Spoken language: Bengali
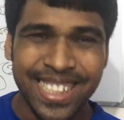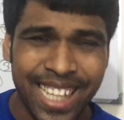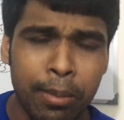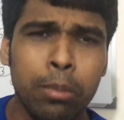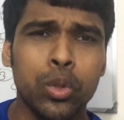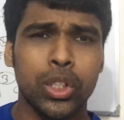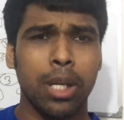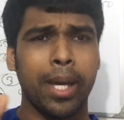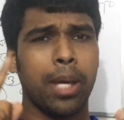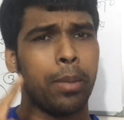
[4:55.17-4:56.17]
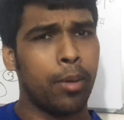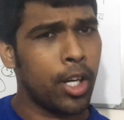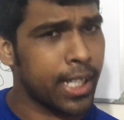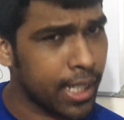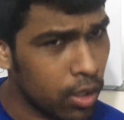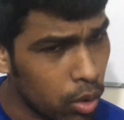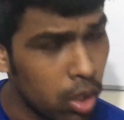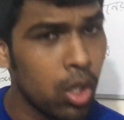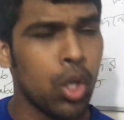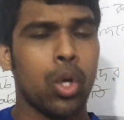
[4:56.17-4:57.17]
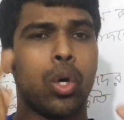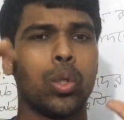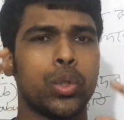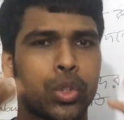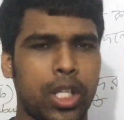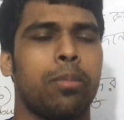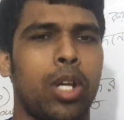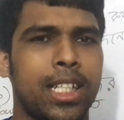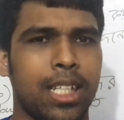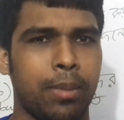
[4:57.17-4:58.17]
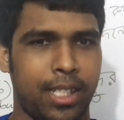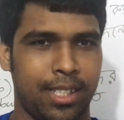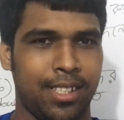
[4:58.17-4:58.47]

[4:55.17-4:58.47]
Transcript: তার মানে মুসলিম আইনে বিবাহকে কি কোনো অনুষ্ঠান বলা যাবে